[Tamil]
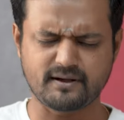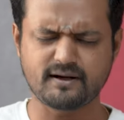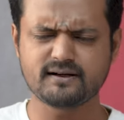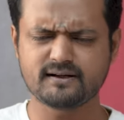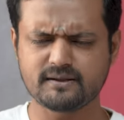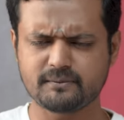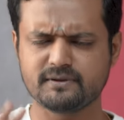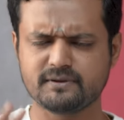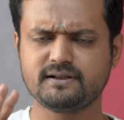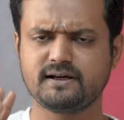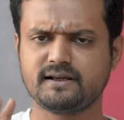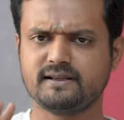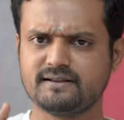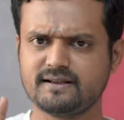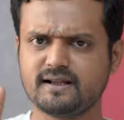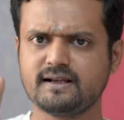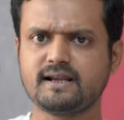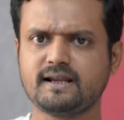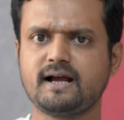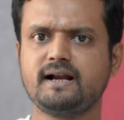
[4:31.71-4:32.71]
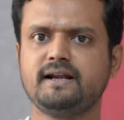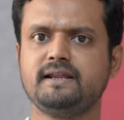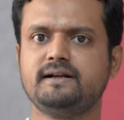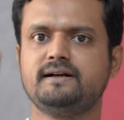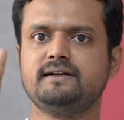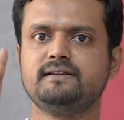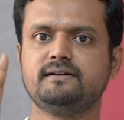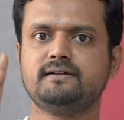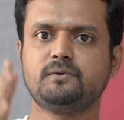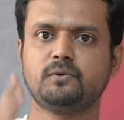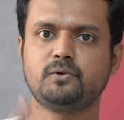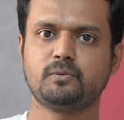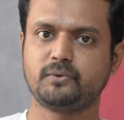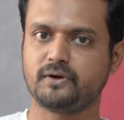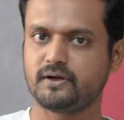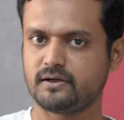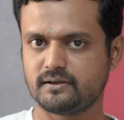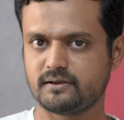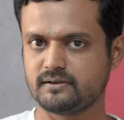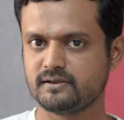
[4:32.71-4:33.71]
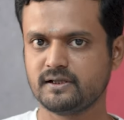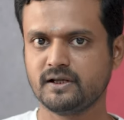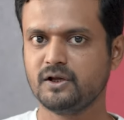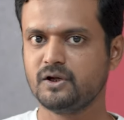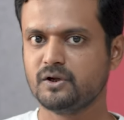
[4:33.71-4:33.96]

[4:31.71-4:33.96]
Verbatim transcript: பாட்டு அப்படிதாங்க இதுதான் ஞானி எழுதின ஒரு பாட்டு